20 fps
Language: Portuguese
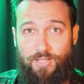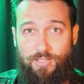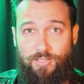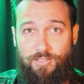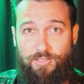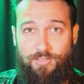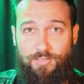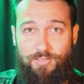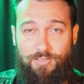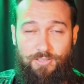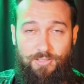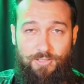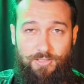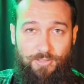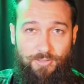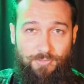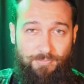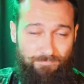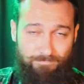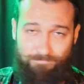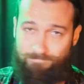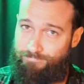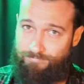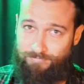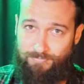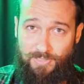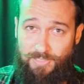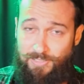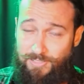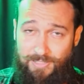e
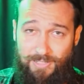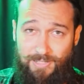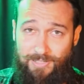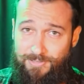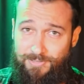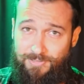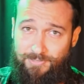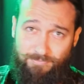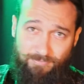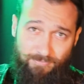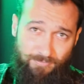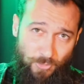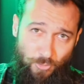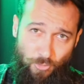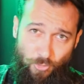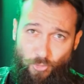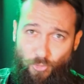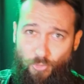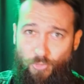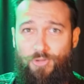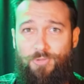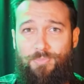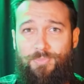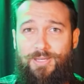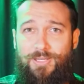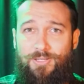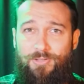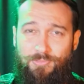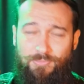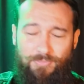clicar ali, colocou o
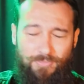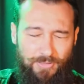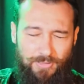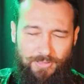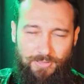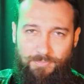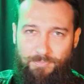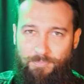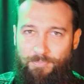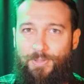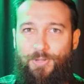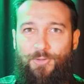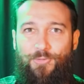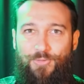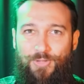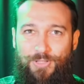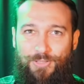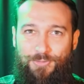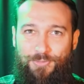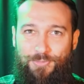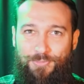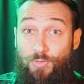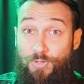e-mail e perfeito.